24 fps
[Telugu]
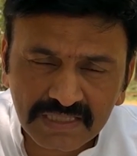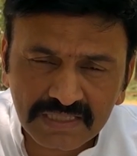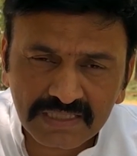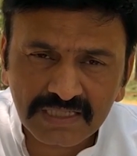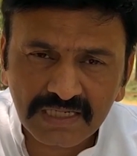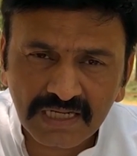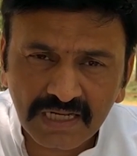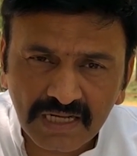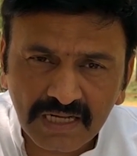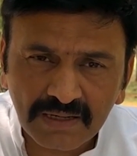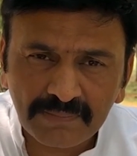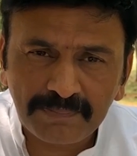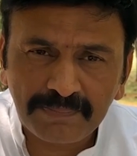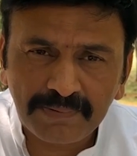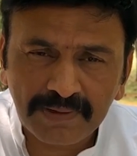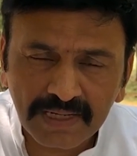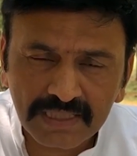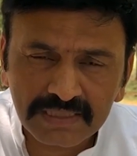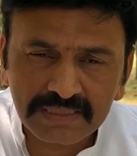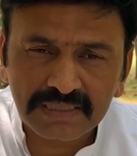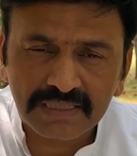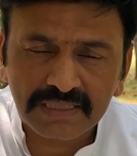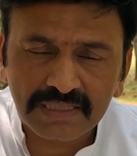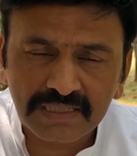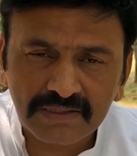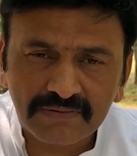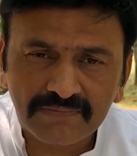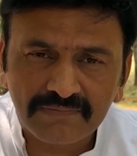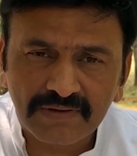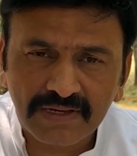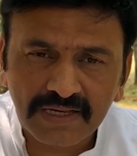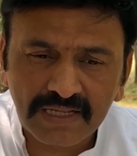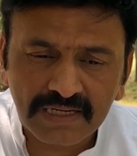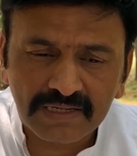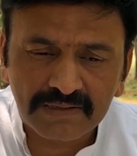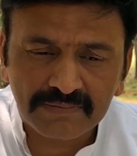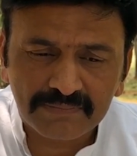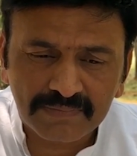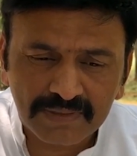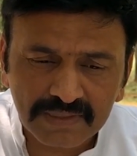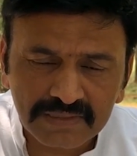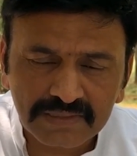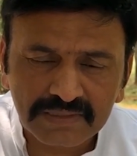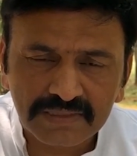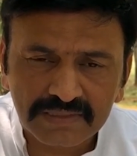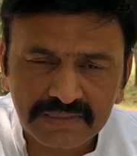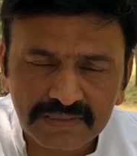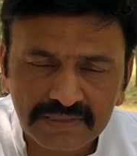లక్షా పాతిక వేల
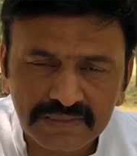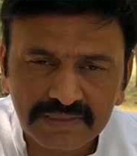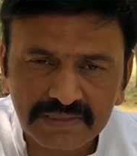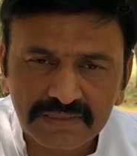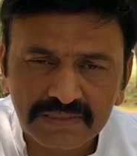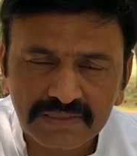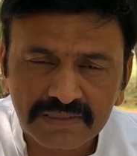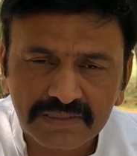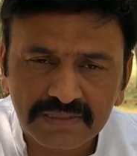మంది